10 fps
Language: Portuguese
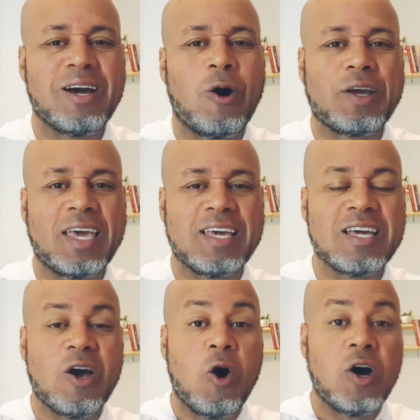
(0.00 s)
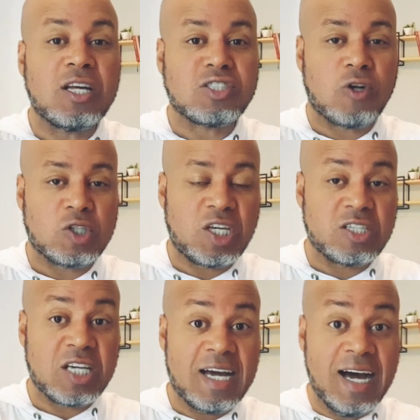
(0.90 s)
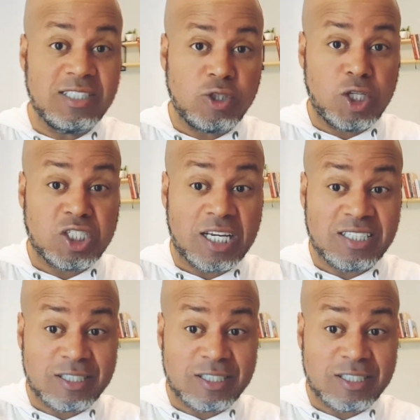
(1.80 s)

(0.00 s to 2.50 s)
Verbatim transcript: Ok. Olha só, gente, antes de deixar essas